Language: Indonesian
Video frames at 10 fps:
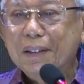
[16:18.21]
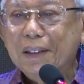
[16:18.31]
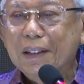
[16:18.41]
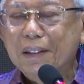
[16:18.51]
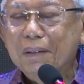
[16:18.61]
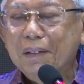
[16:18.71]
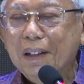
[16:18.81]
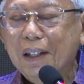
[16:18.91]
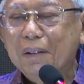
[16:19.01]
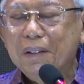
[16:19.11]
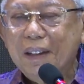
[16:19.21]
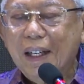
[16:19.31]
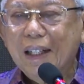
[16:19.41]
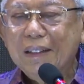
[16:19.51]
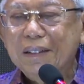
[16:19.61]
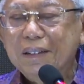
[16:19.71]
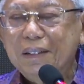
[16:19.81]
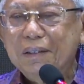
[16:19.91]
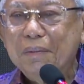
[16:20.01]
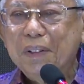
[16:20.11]
atau kelautan
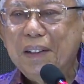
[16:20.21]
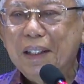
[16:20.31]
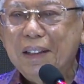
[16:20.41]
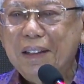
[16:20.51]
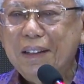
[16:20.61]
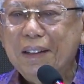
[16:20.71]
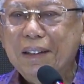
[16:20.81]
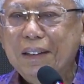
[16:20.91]
untuk menjadi